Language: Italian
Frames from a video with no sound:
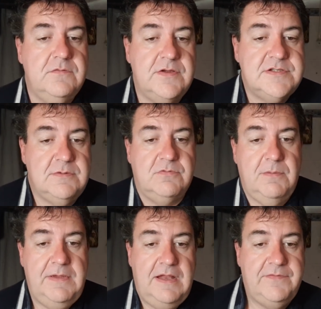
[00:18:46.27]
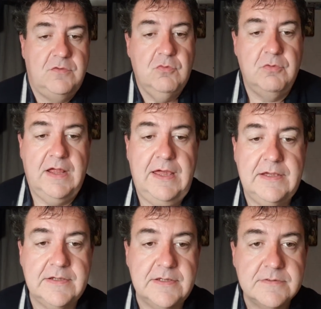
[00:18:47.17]
facciamo una bella figura
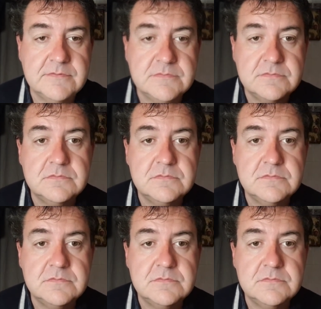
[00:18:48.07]
anche